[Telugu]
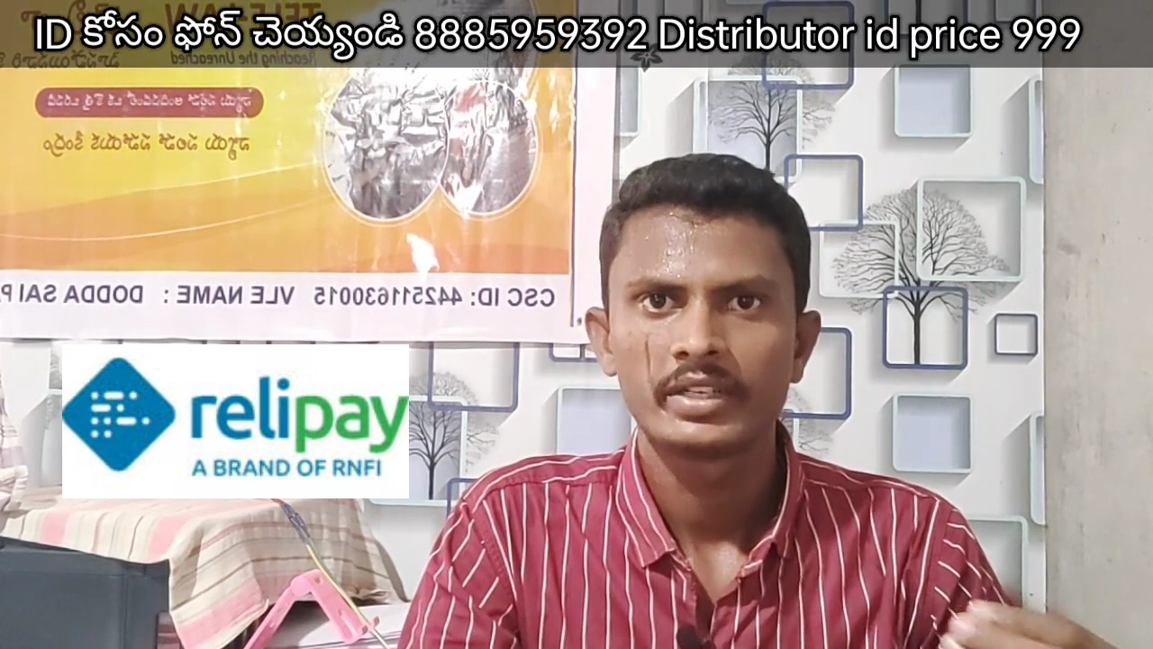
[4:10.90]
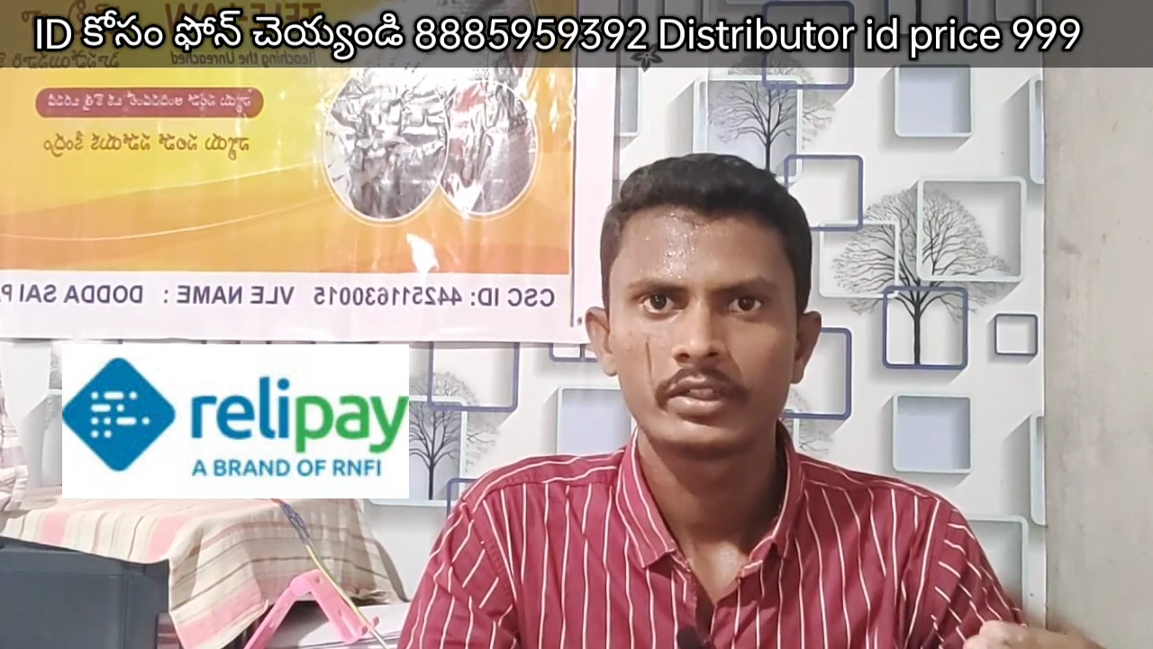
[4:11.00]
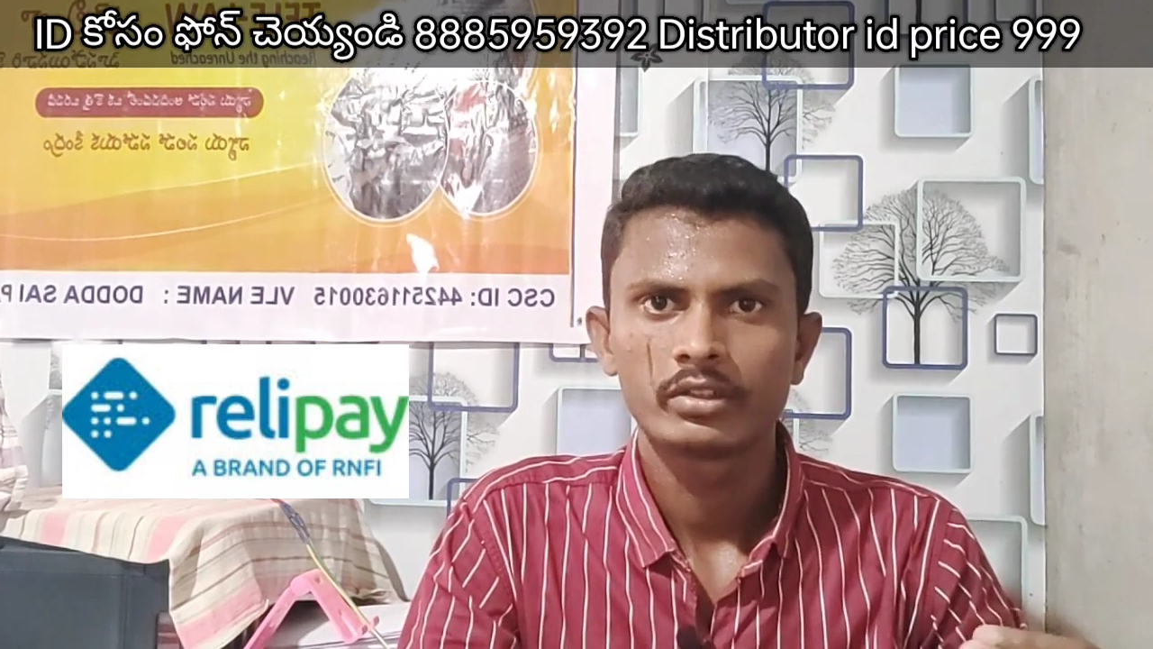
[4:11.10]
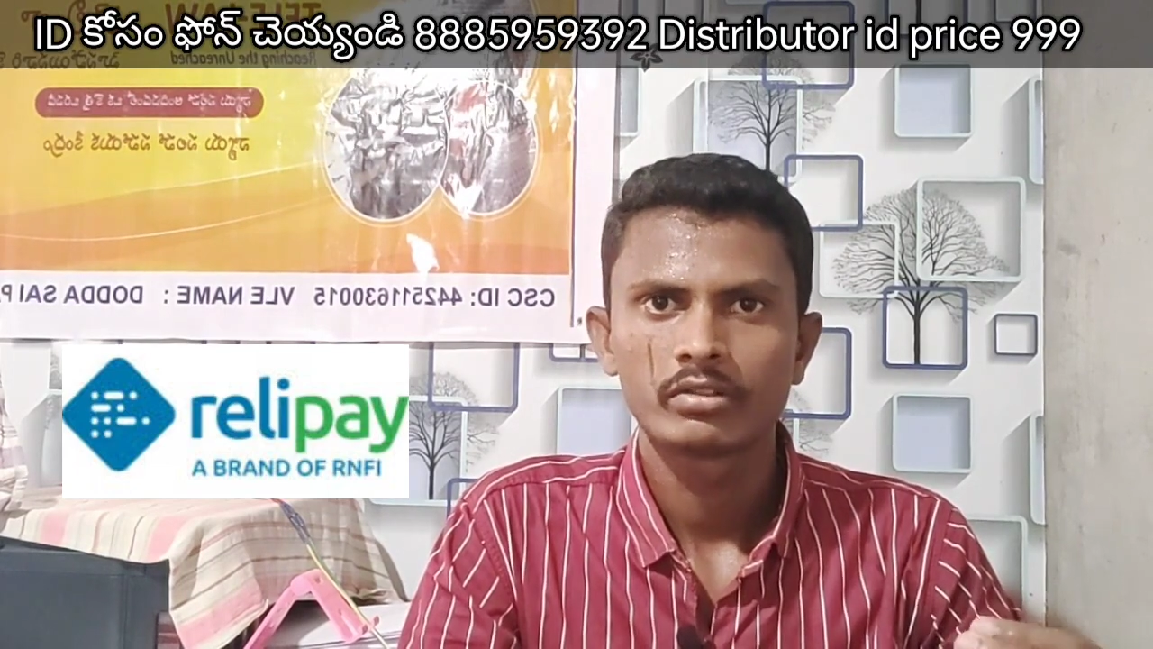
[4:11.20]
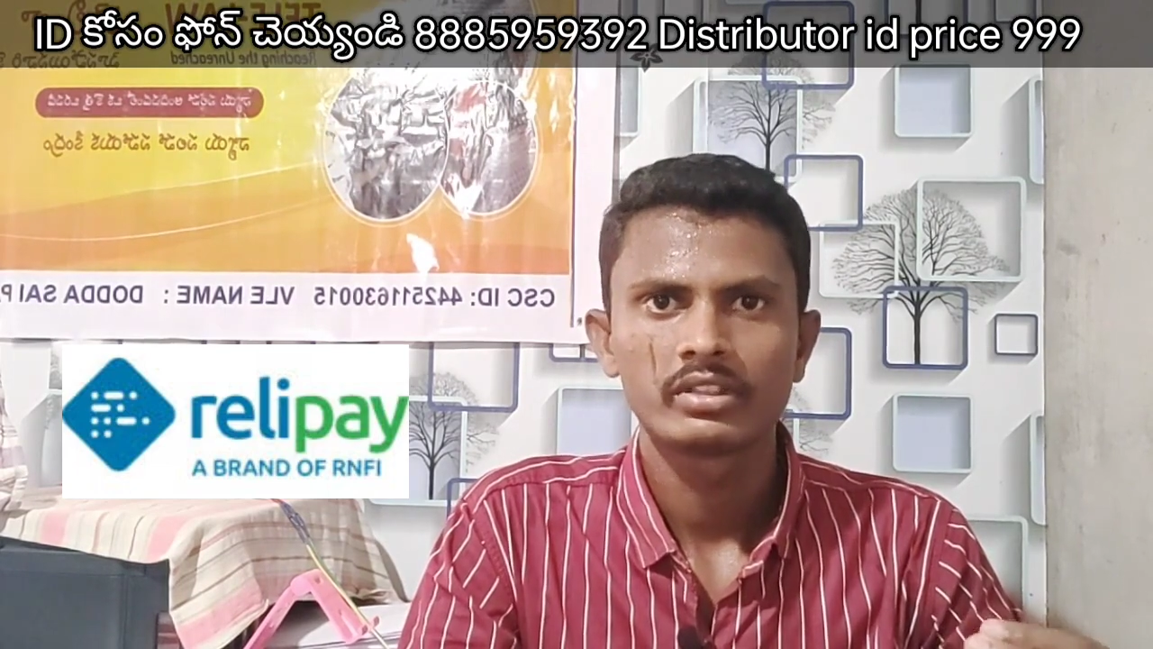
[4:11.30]
మీ
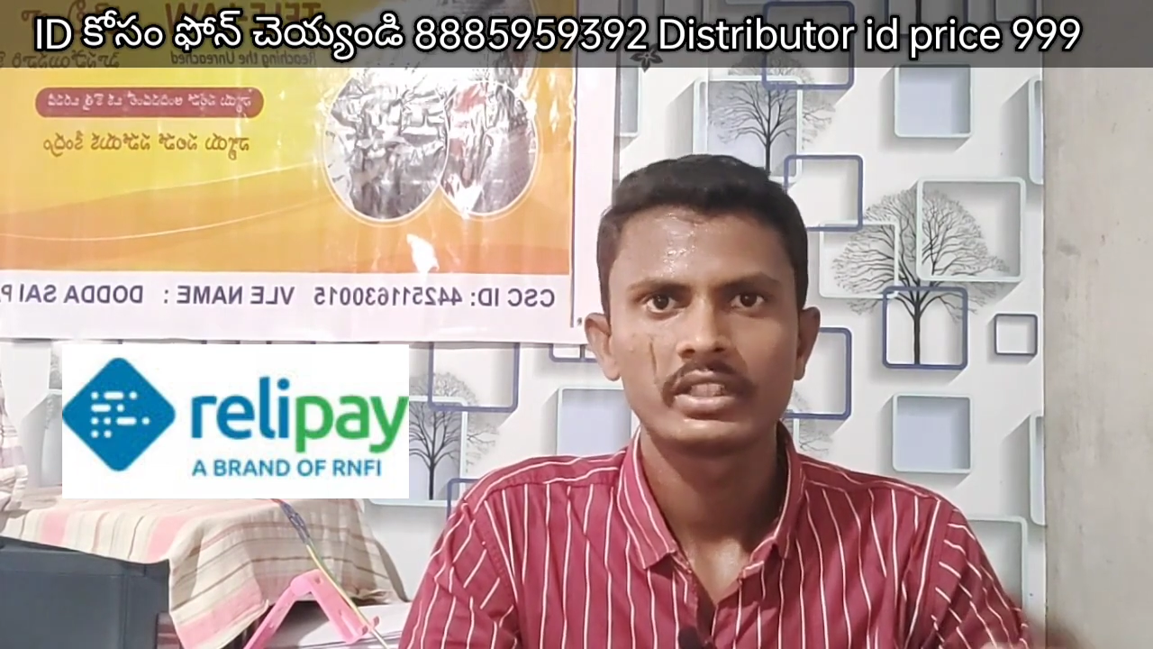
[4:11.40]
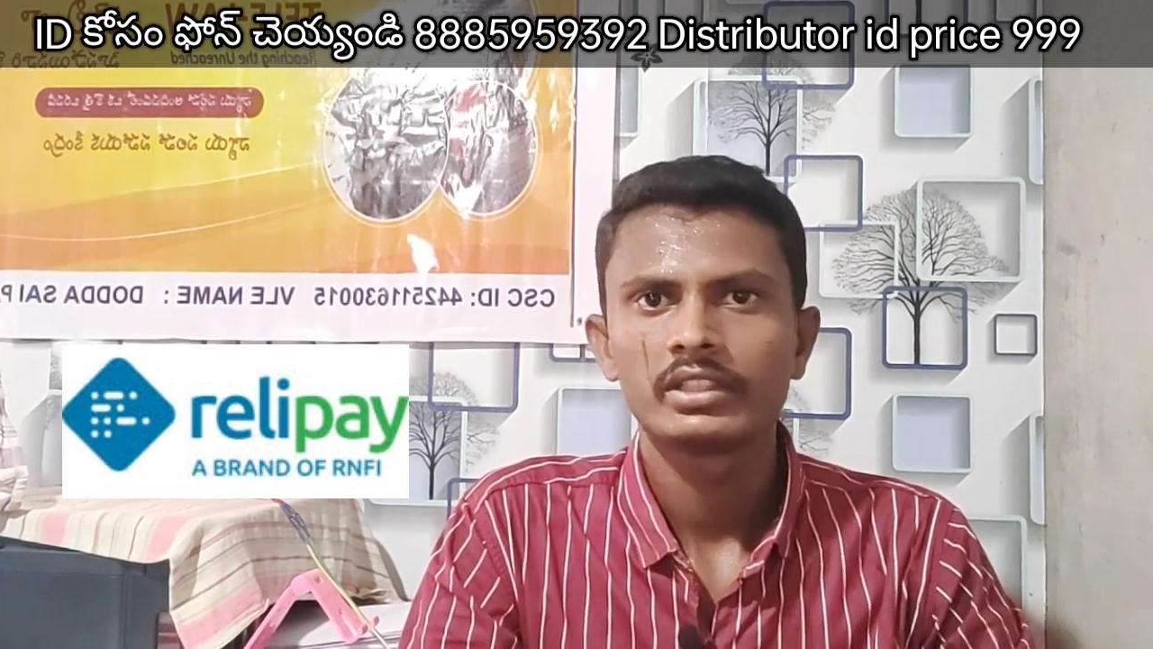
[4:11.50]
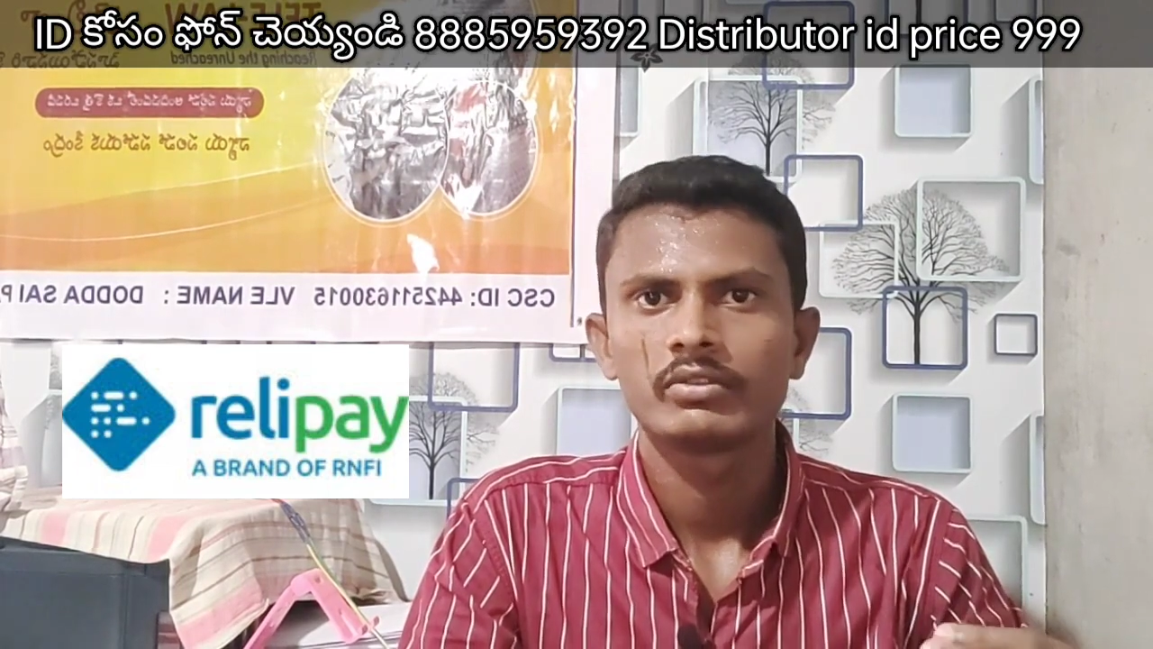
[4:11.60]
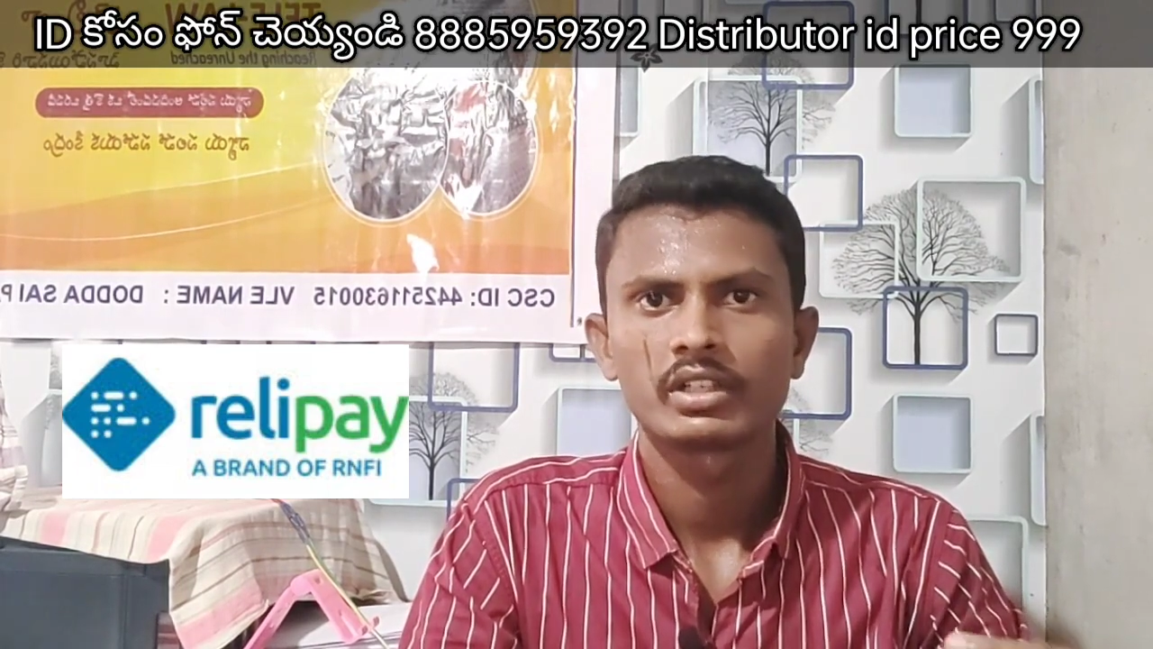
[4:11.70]
ఇంట్లో ఉండే